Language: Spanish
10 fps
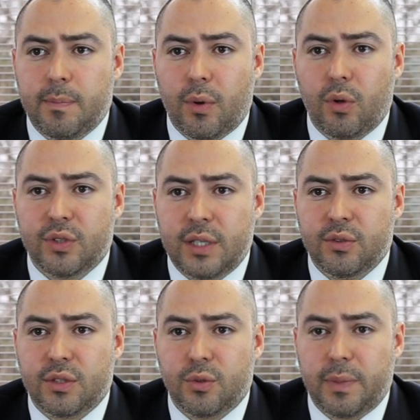por los
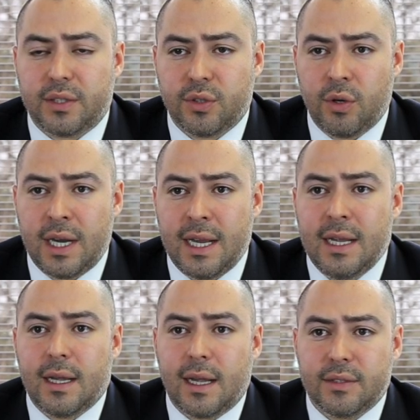daños a su persona,
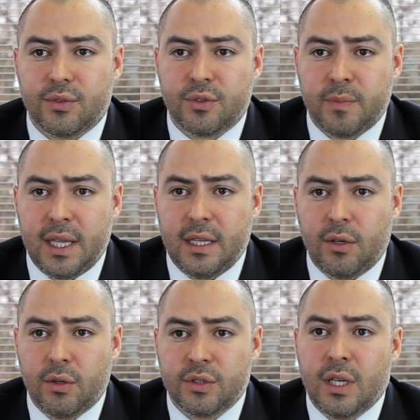gastos
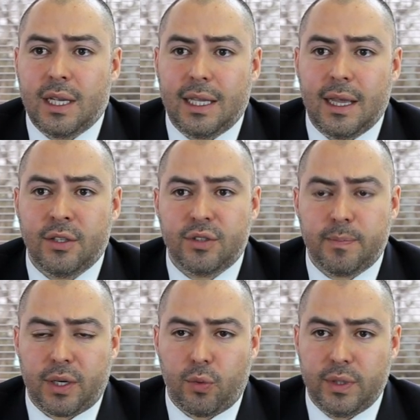médicos y daños y
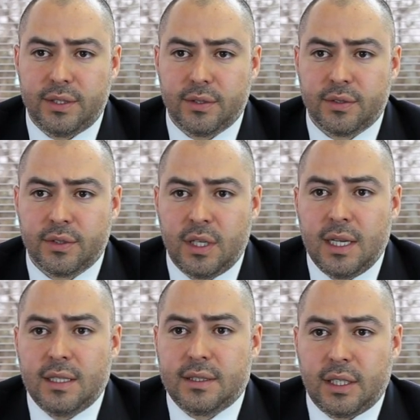perjuicios.
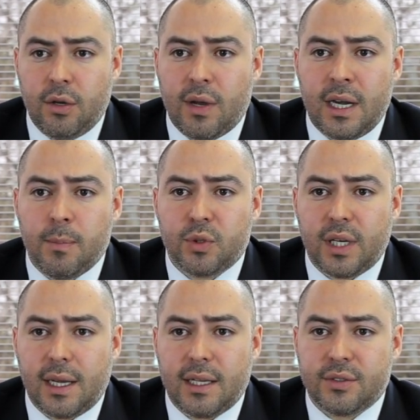Si no ganamos
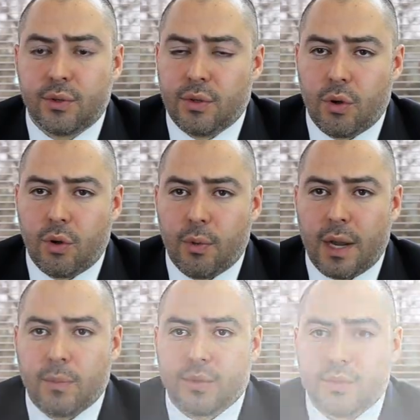el caso, no cobramos.